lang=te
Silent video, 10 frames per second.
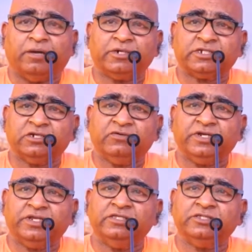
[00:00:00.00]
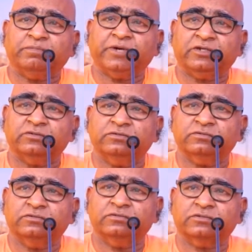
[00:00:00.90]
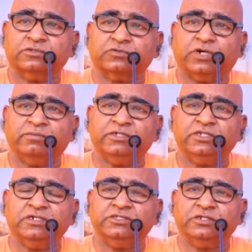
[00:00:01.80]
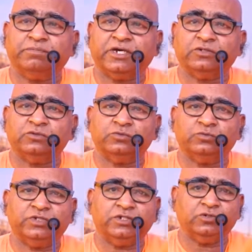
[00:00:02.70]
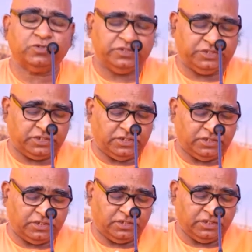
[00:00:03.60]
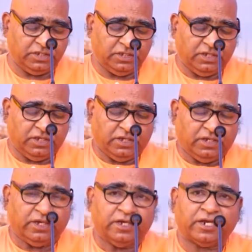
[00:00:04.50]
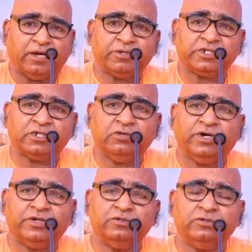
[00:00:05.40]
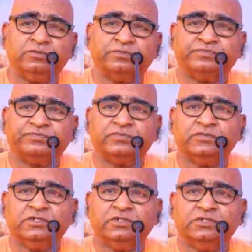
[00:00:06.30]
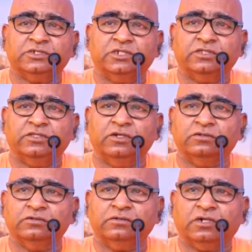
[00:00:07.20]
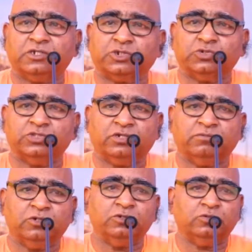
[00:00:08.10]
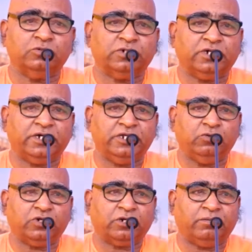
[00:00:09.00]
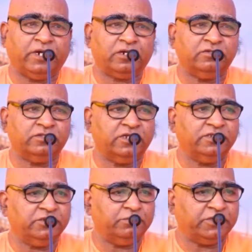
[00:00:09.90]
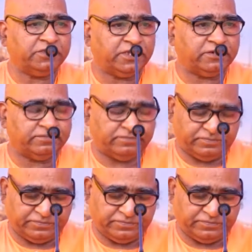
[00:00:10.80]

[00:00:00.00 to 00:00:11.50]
రామకృష్ణ గారు ఏం చెప్పారు స్వామీజీ ఏం చెప్పారు వీటి గురించి రామకృష్ణ వారు సిద్ధులు అశుద్ధములు అని ఒక్క మాటలో తేల్చి చెప్పేశారు